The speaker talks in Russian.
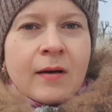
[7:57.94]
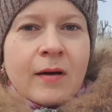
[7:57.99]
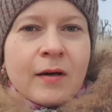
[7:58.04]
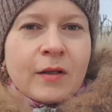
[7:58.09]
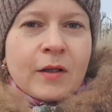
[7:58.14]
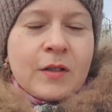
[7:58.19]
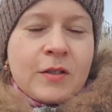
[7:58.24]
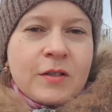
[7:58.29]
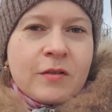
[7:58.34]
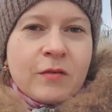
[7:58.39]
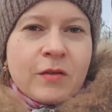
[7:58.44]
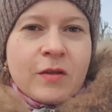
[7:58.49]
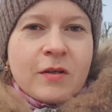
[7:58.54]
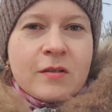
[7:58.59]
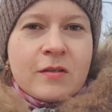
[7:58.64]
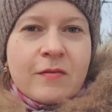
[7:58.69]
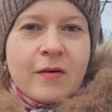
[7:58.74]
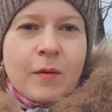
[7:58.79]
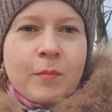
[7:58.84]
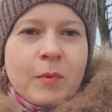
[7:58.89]
А нас сегодня
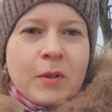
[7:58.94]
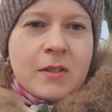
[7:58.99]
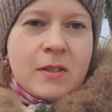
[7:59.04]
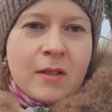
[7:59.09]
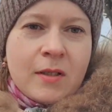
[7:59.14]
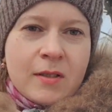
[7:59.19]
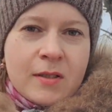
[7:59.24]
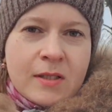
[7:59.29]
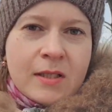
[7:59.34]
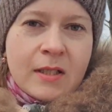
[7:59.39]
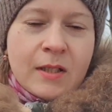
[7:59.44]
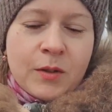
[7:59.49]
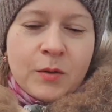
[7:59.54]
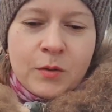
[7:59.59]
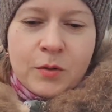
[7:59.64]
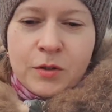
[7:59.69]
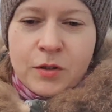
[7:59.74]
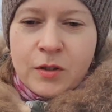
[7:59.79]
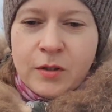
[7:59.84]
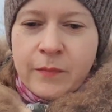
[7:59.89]
с вами день
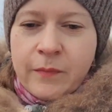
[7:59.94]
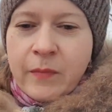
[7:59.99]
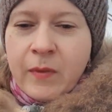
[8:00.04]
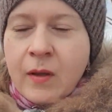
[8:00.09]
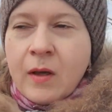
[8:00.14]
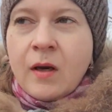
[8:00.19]
следующий.